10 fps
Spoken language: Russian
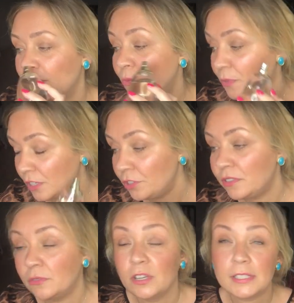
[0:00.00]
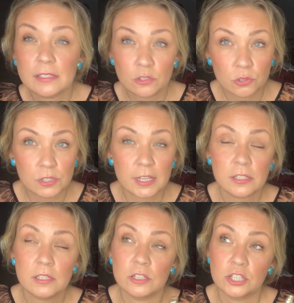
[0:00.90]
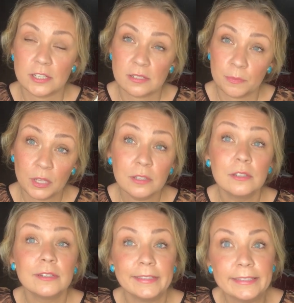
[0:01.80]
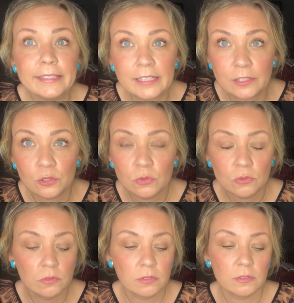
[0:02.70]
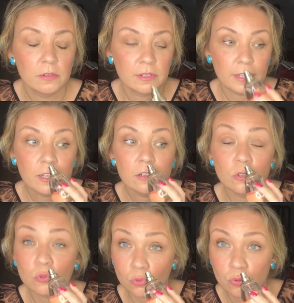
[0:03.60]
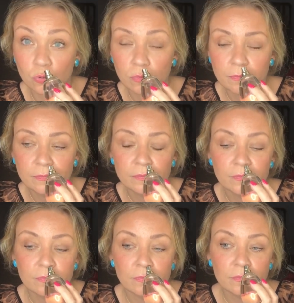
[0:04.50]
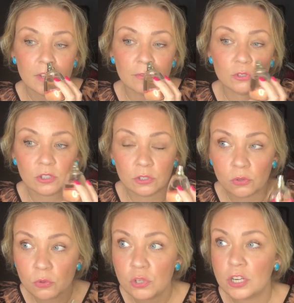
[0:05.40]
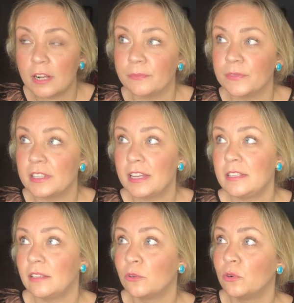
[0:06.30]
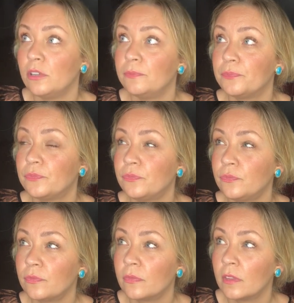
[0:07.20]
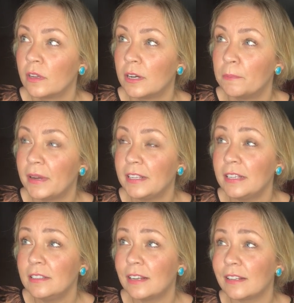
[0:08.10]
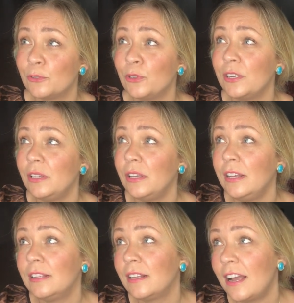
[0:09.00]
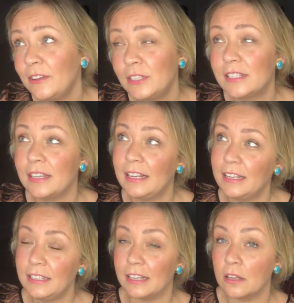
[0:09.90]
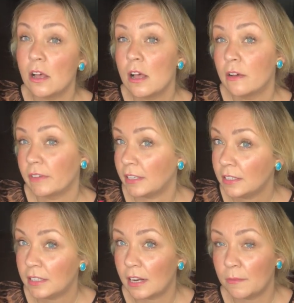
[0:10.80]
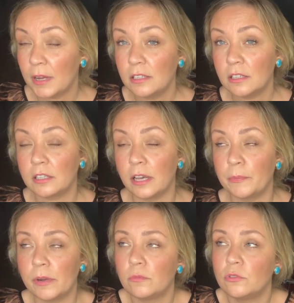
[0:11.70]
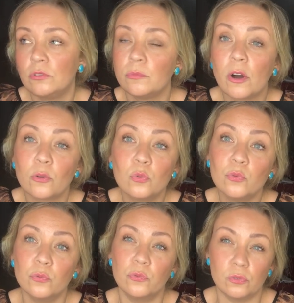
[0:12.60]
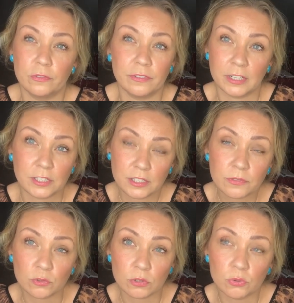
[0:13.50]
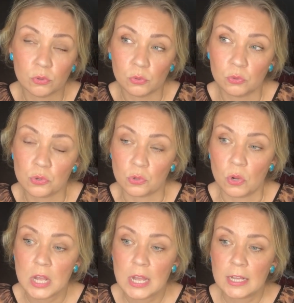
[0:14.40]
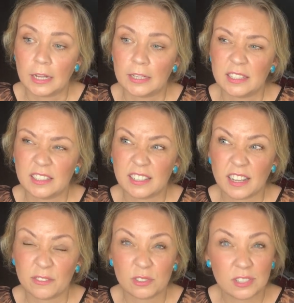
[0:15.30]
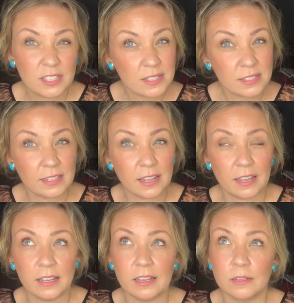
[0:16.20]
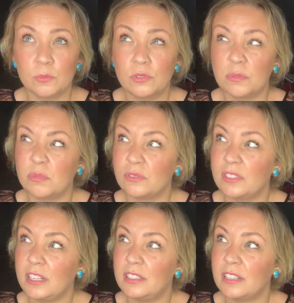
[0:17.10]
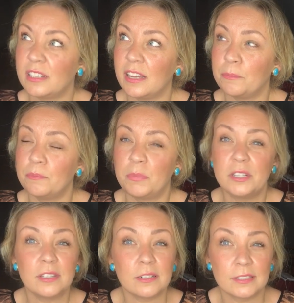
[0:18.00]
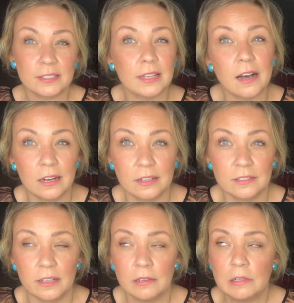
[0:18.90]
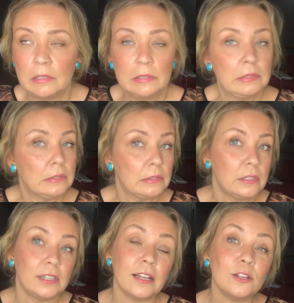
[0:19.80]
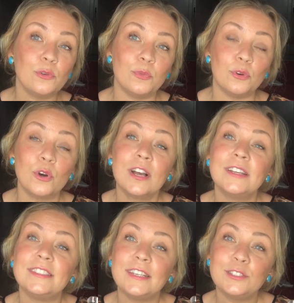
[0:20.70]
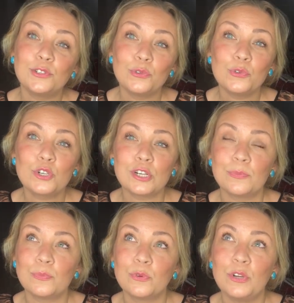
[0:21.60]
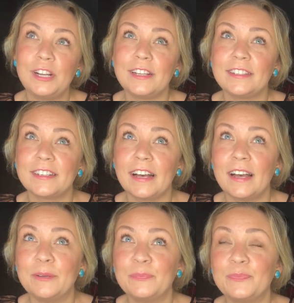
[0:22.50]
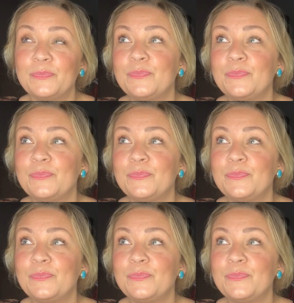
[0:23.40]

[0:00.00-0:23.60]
Ну, прежде всего я слышу здесь жасмин, дыню и грушу. Вот груша, знаете, такой компонент, который или нравится, или нет. В каких-то ароматах я прям ну, не могу вот выносить вот эту грушу, когда она такая вот кислая и как будто бы, вот, знаете, такая приторно-сахарная я не люблю. Здесь груша более такая